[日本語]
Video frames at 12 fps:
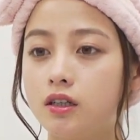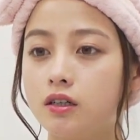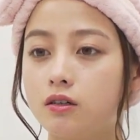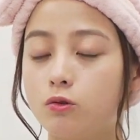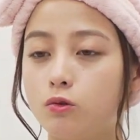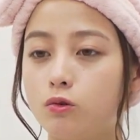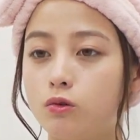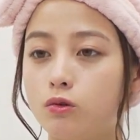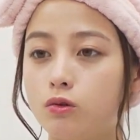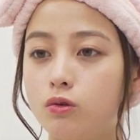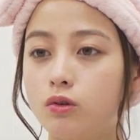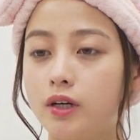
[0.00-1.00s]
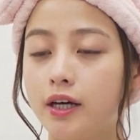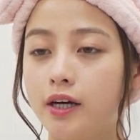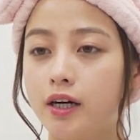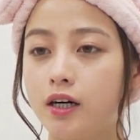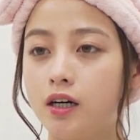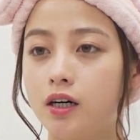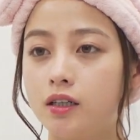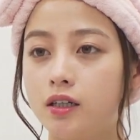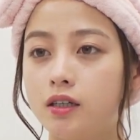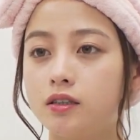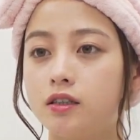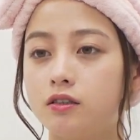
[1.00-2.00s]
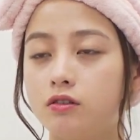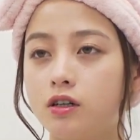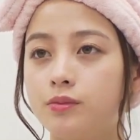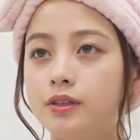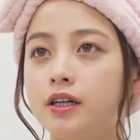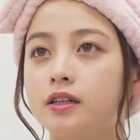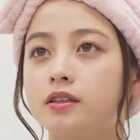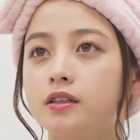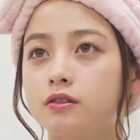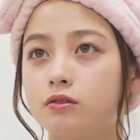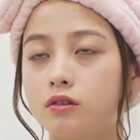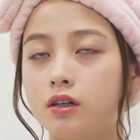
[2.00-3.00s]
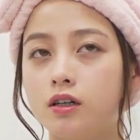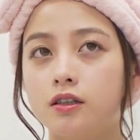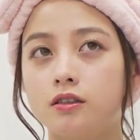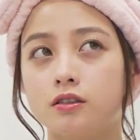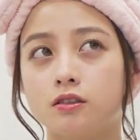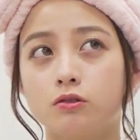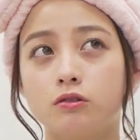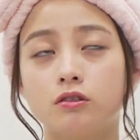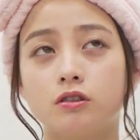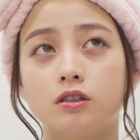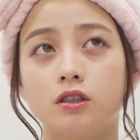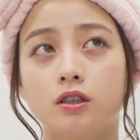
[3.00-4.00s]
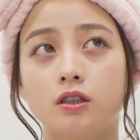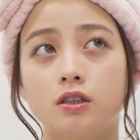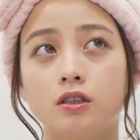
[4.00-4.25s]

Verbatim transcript: なんかこう映画であったりドラマであったりとかすごく